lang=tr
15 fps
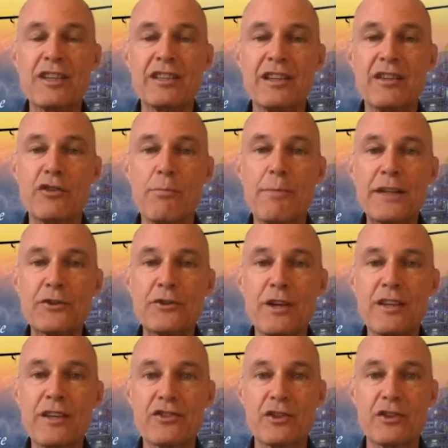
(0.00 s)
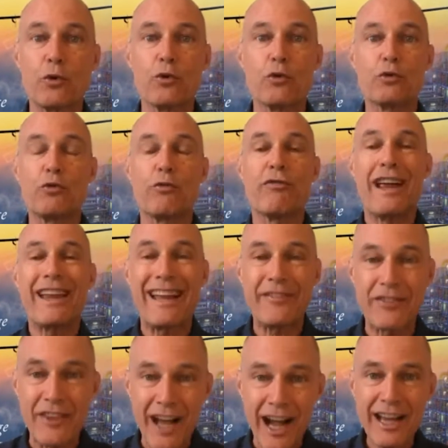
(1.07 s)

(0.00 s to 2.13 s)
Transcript: bu uçağı hayal edebiliyor musunuz?